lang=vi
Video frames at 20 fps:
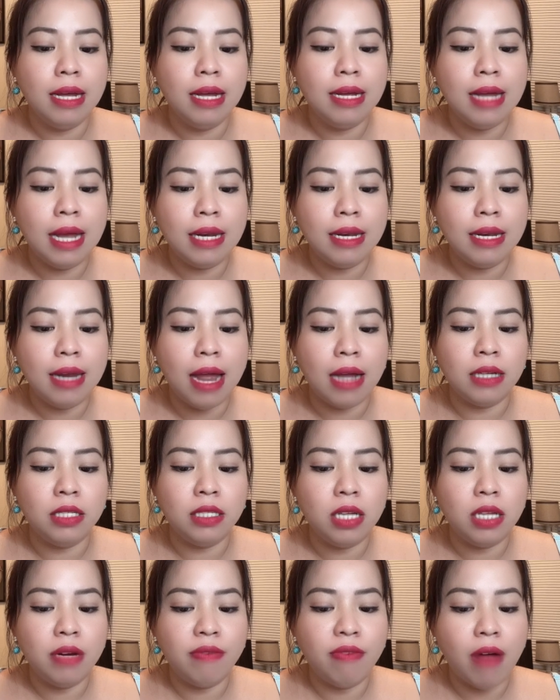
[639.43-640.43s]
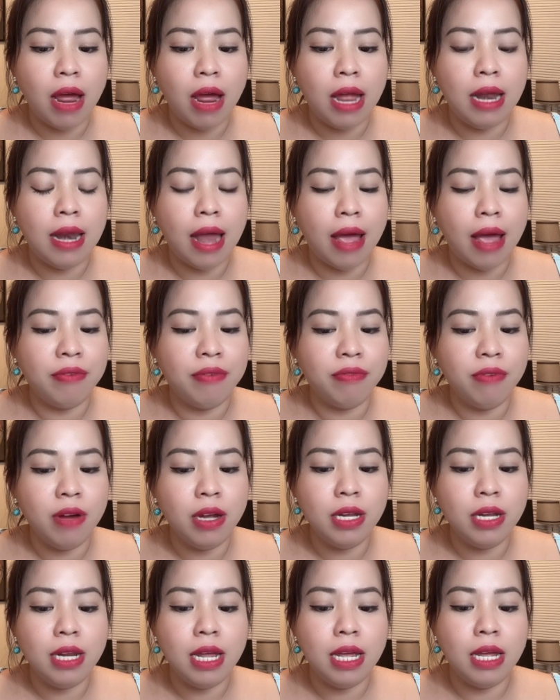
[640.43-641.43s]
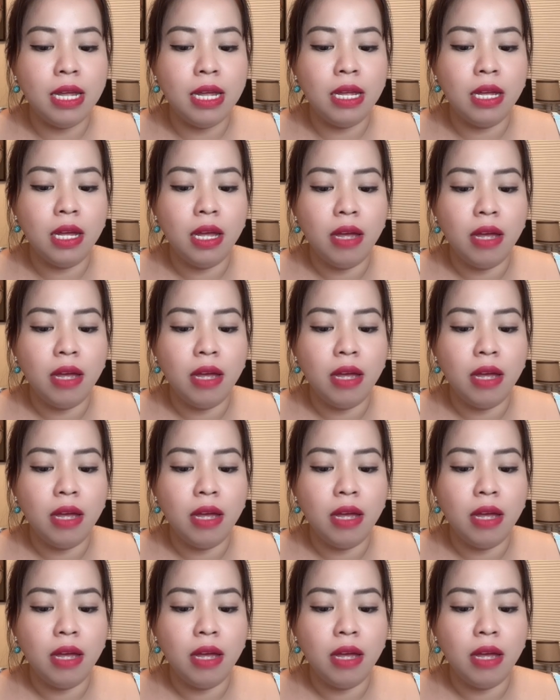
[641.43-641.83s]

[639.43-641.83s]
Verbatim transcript: gánh nặng trên vai lại vơi đi